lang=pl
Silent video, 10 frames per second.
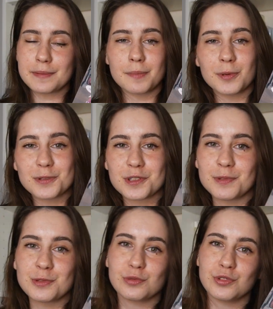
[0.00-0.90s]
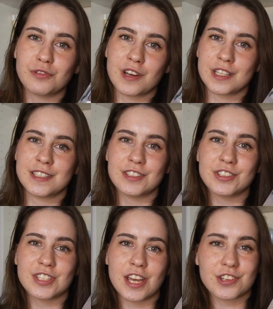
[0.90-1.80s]
chyba po to, żeby zrównoważyć
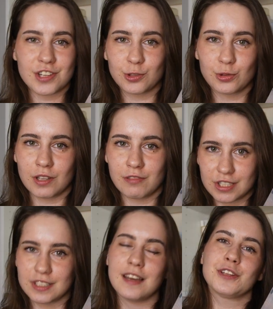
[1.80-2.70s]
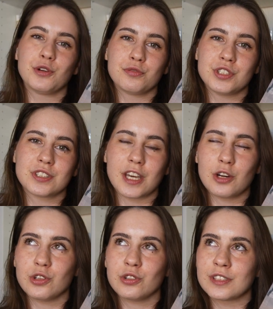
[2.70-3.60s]
ten ciężar tutaj właśnie tego
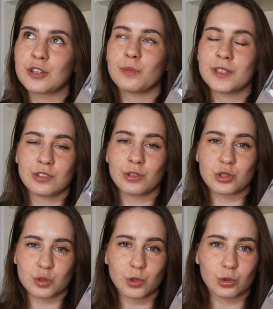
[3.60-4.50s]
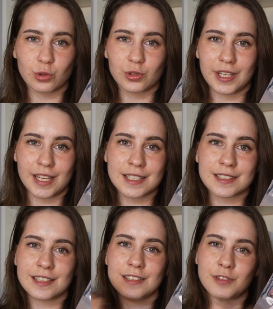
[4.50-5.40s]
wszystkiego nagromadzonego smutku, który
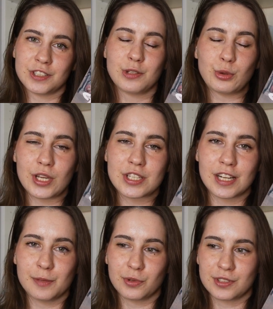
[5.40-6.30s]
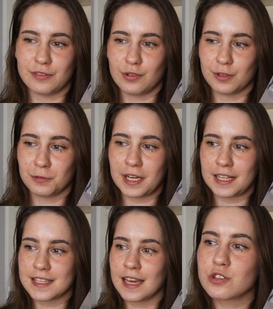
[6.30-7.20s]
jest i właśnie drugiej Shelley postawiła tę
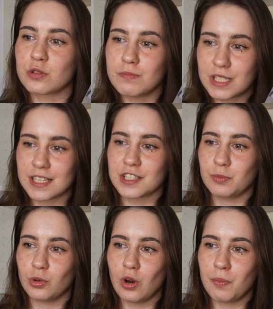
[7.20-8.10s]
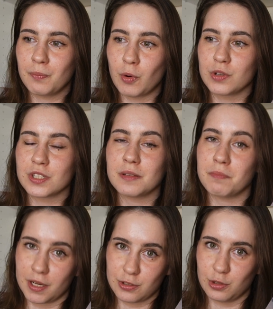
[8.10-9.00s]
relację, co myślę, że było
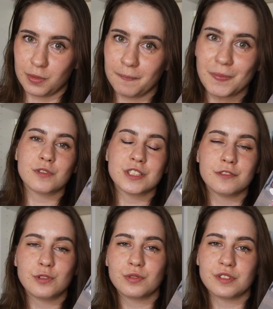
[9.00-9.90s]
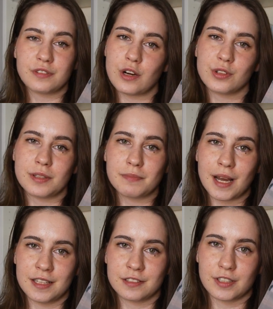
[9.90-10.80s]
połączeniem bardzo dobrym, bo właśnie wyrównywało ten
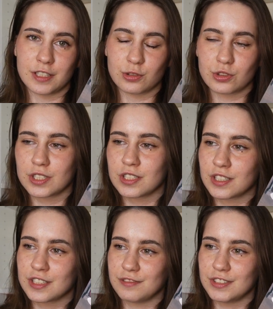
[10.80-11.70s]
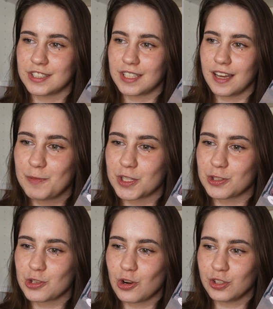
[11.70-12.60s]
balans w tej książce, że rzeczywiście przez
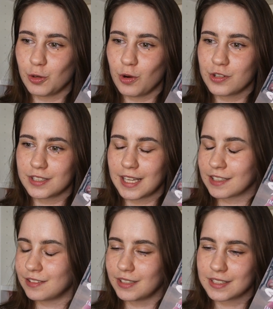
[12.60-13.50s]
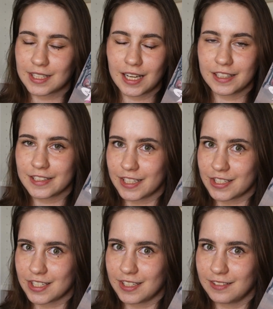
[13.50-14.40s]
to, że ona łączy tak dwie skrajne
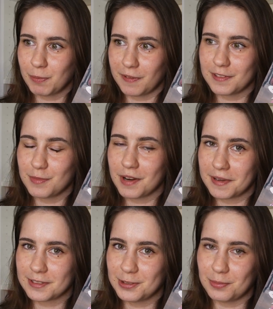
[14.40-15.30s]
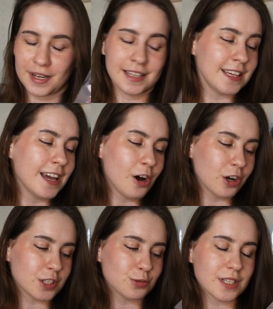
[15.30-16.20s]
rzeczy, naprawdę była bardzo dobra. I
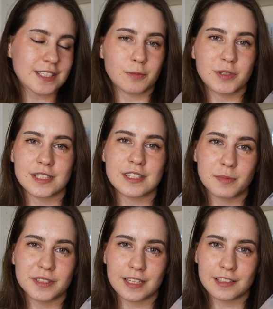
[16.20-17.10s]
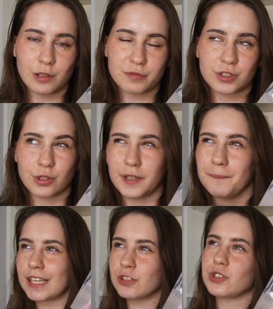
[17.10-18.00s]
chociaż tutaj jest napisane cmentarne love story,
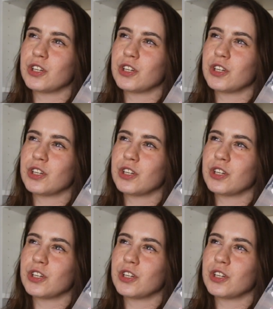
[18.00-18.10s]
ja to